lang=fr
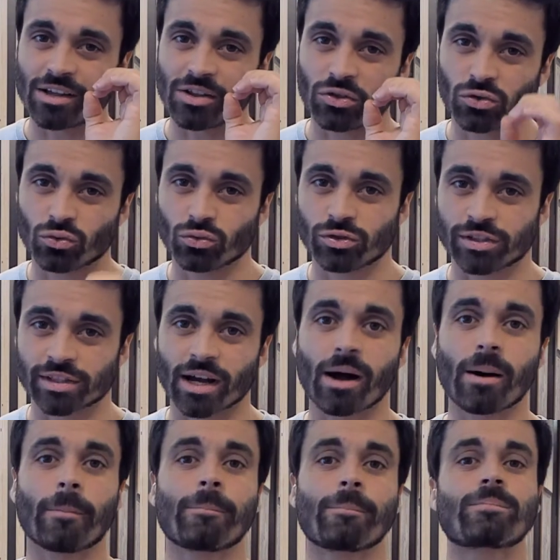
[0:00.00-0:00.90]
tout ça
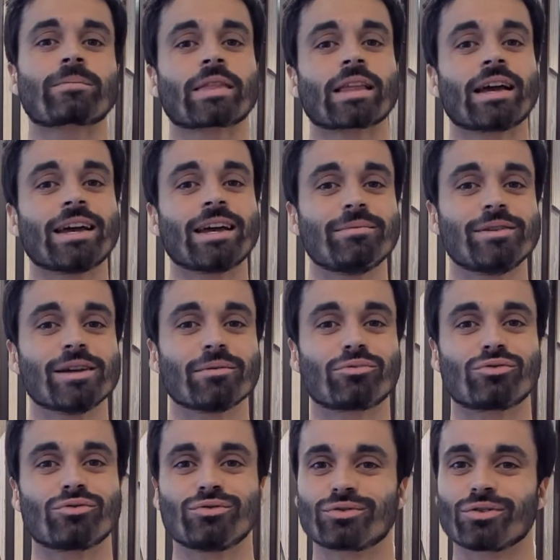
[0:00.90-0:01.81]
et bien
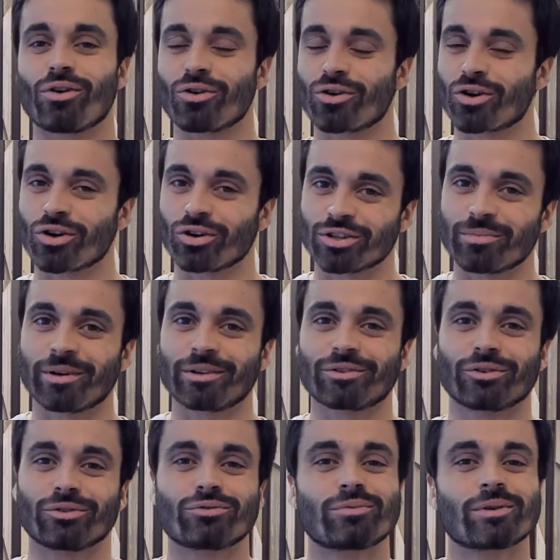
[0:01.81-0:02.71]
plus encore. J'ai pas le
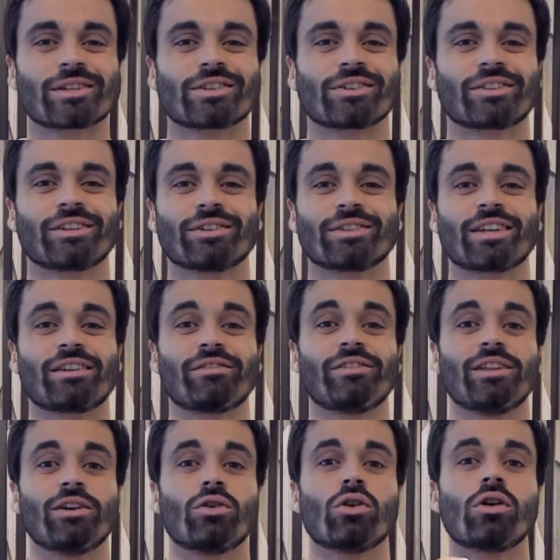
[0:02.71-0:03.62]
temps de tout présenter dans cette
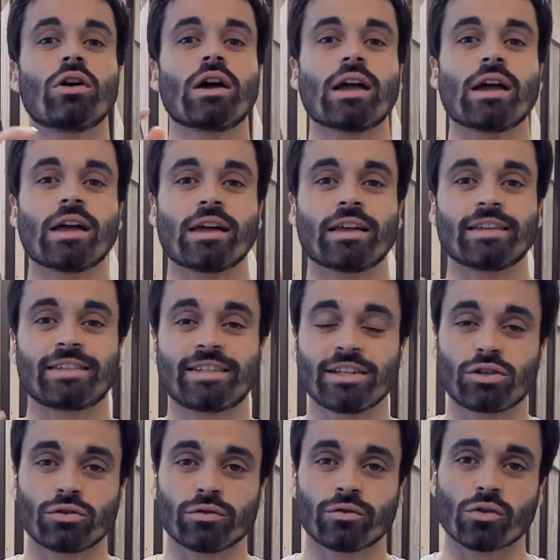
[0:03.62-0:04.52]
vidéo. Si
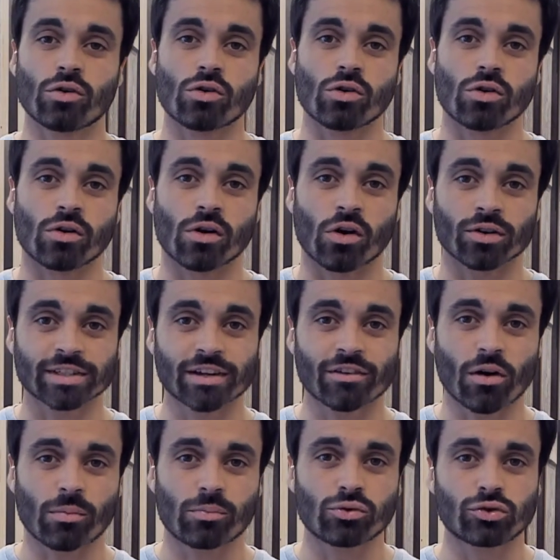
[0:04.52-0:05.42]
tu veux en
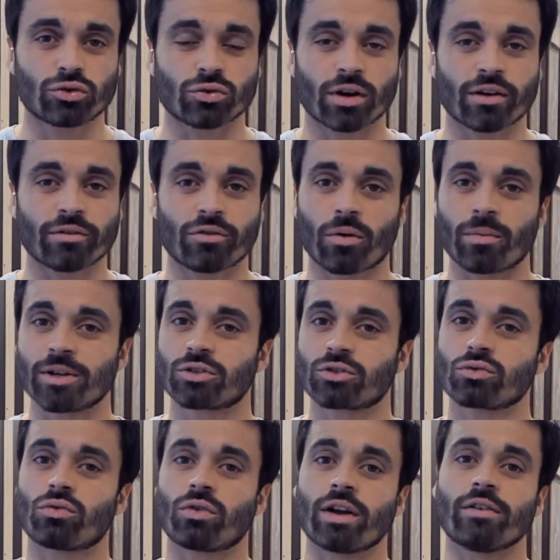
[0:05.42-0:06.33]
savoir plus sur la
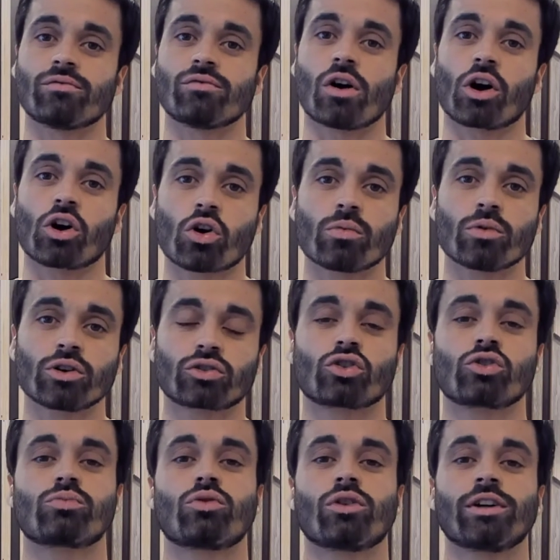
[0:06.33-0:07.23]
formation et voir comment est-ce que
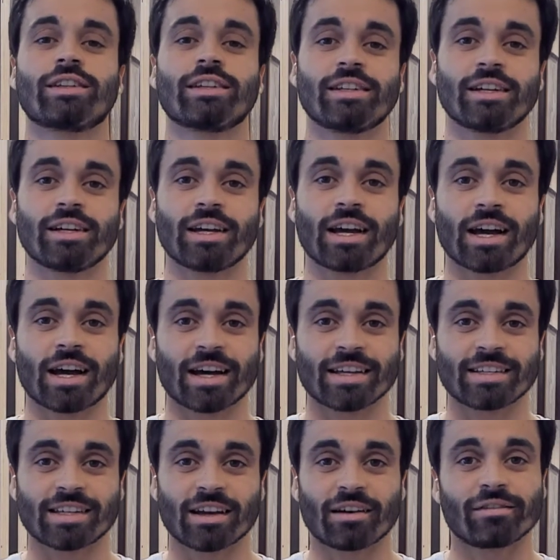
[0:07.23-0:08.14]
je pourrais t'aider,
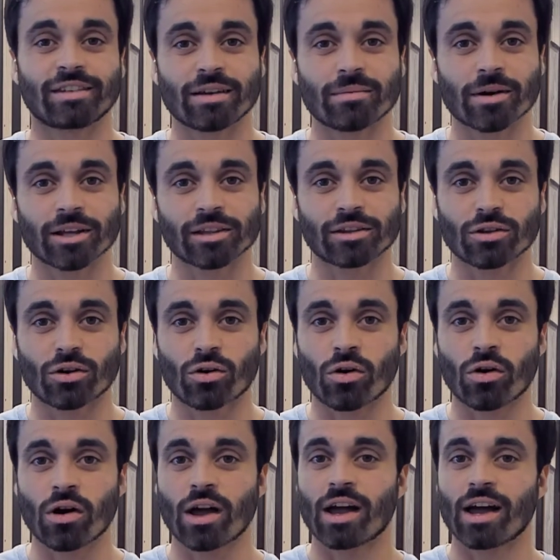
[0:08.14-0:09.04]
réserve dès maintenant
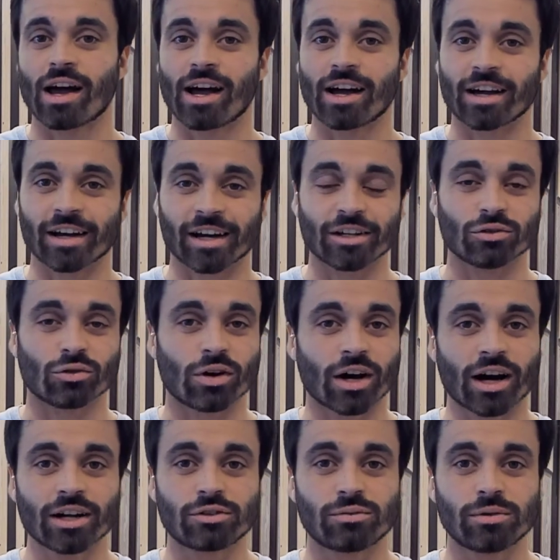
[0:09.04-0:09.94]
un créneau
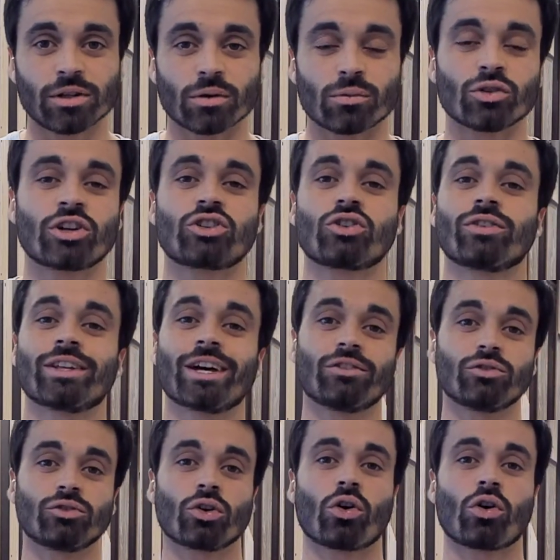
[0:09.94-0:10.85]
gratuit dans mon agenda
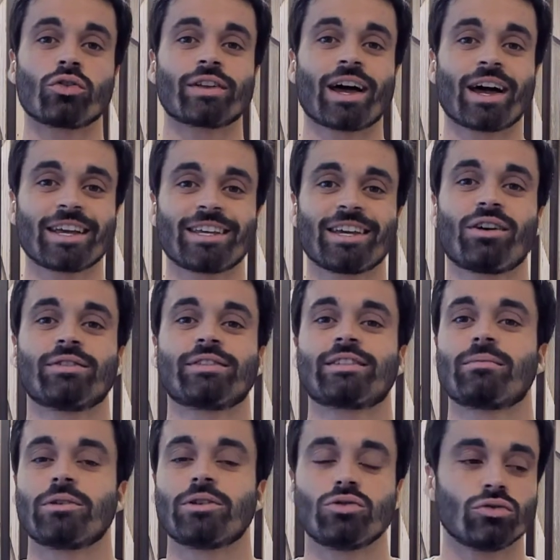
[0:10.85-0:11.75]
de 30 à
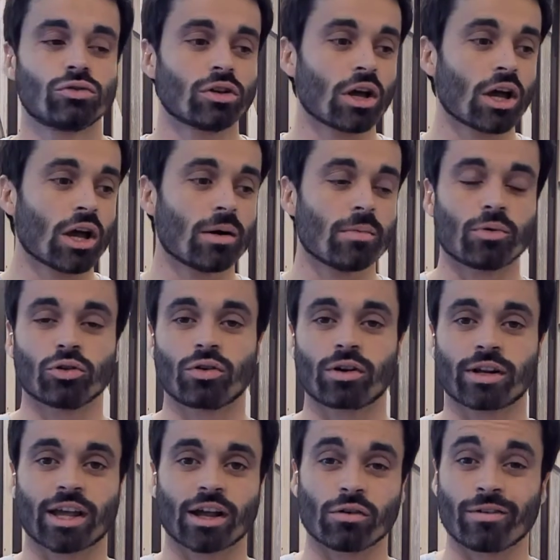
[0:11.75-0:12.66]
45 minutes pendant
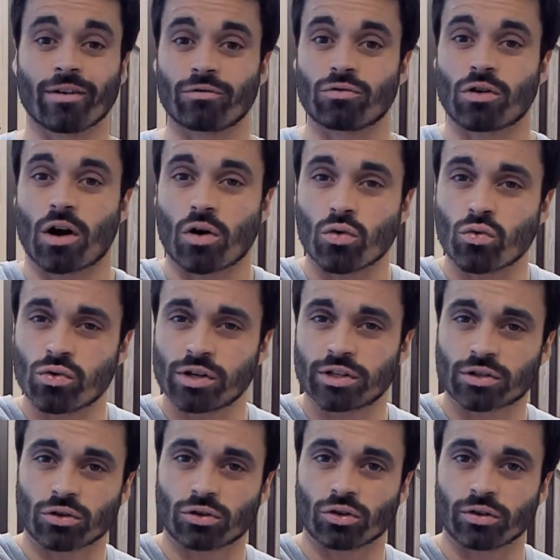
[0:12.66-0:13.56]
lequel on va voir où est-ce
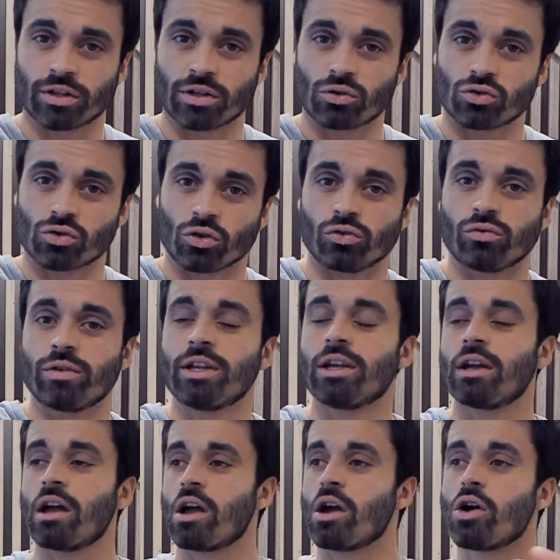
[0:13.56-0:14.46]
que tu en es aujourd'hui,
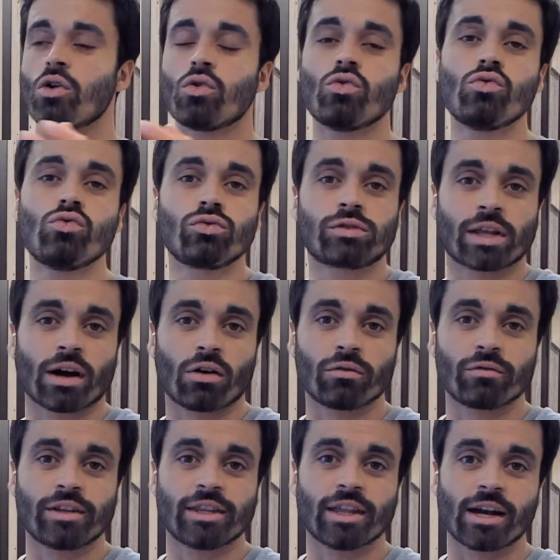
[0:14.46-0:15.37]
où tu as
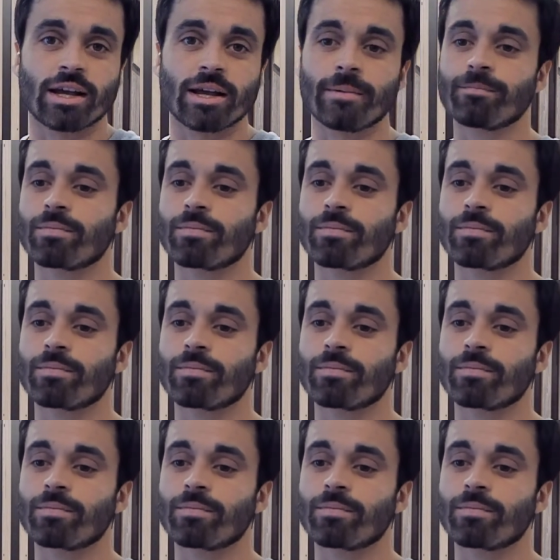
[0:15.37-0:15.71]
envie d'aller